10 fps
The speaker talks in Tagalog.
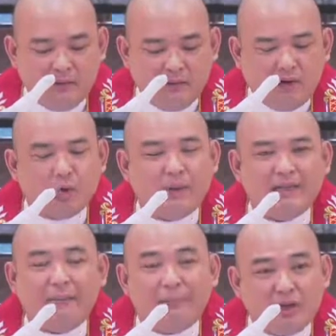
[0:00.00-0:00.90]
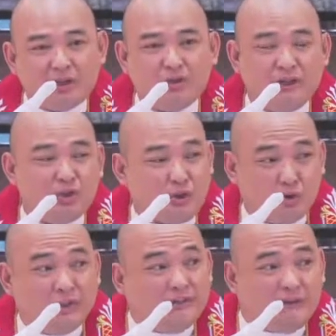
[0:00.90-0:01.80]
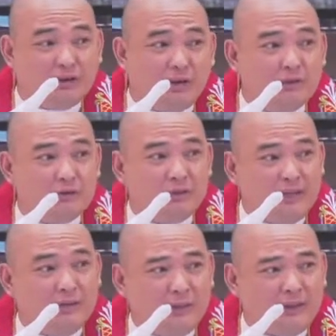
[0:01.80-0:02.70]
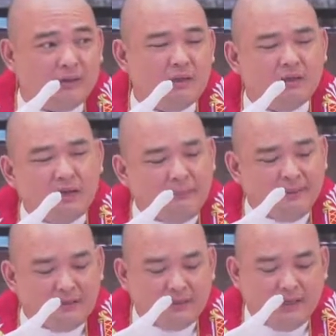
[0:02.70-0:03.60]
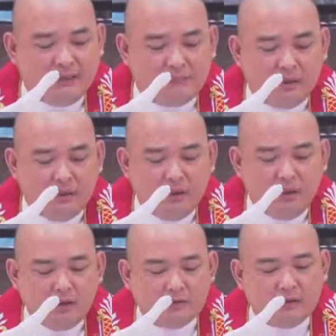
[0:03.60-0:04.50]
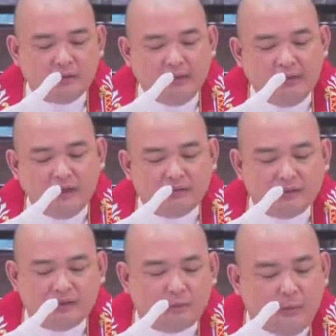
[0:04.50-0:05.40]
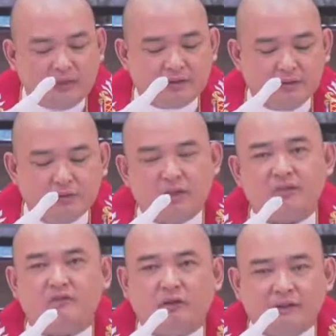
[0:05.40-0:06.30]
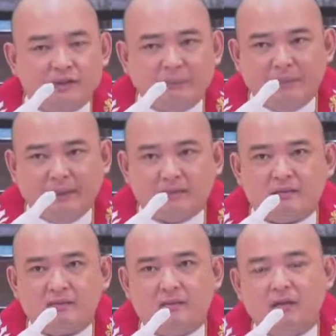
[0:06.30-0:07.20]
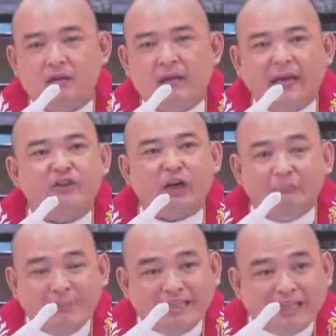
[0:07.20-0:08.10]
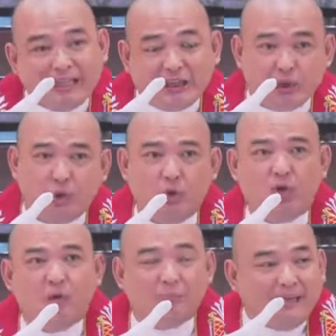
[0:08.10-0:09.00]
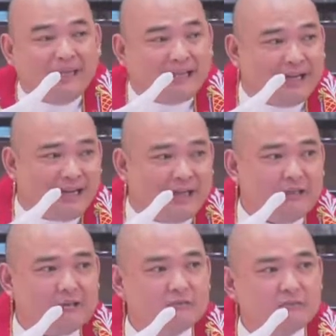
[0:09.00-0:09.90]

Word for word: or when a person is too difficult to deal with. Remain calm Do not allow the situation to destroy your peace and your ability to begin again.